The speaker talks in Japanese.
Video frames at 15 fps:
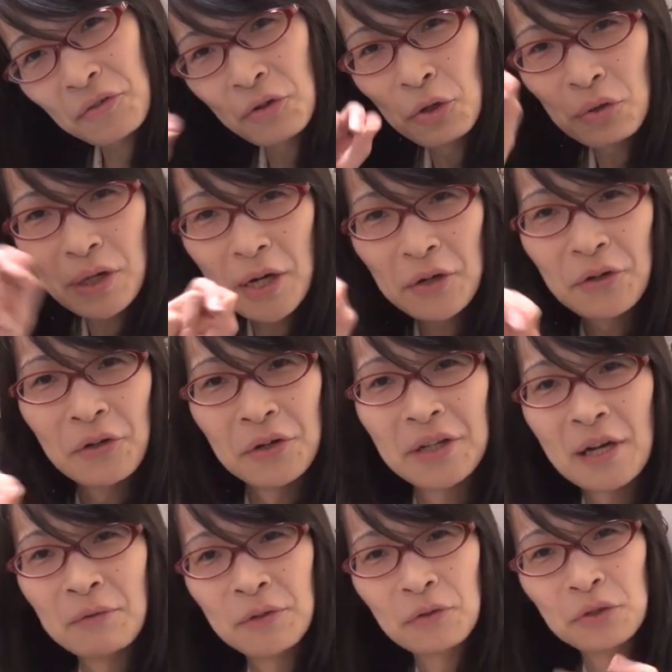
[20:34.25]
こう書くよ
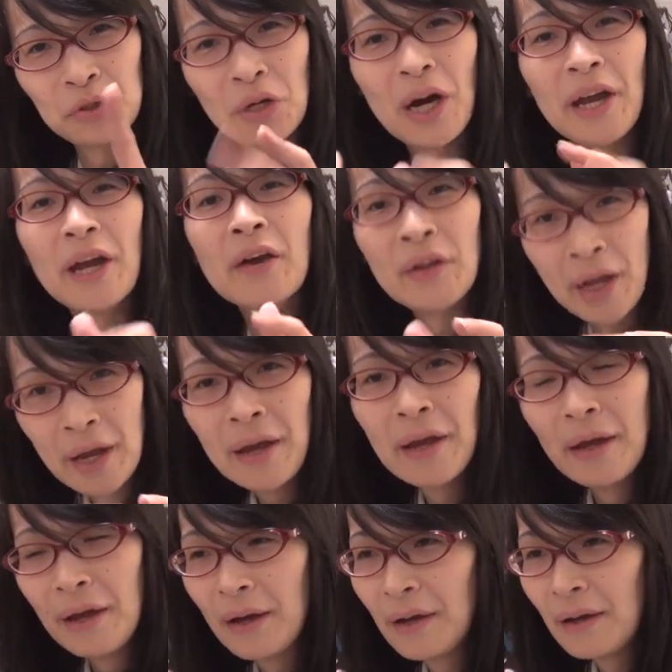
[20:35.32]
り多分こっちは早いよね
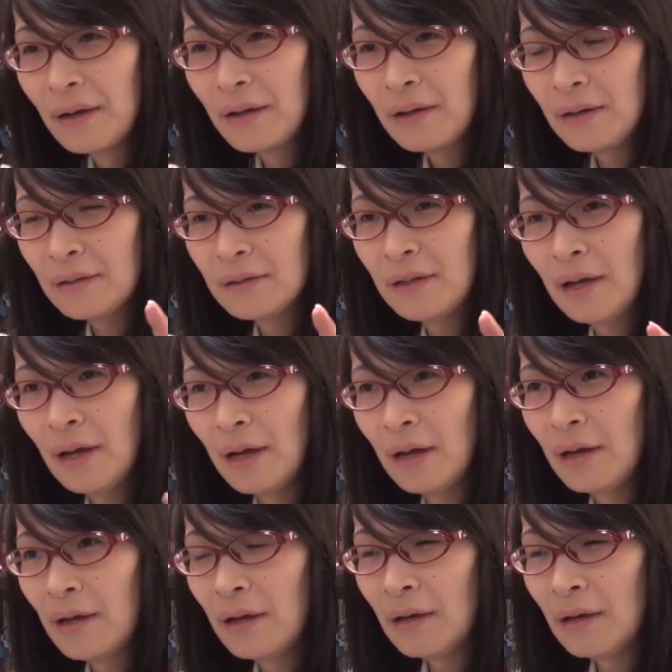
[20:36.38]
で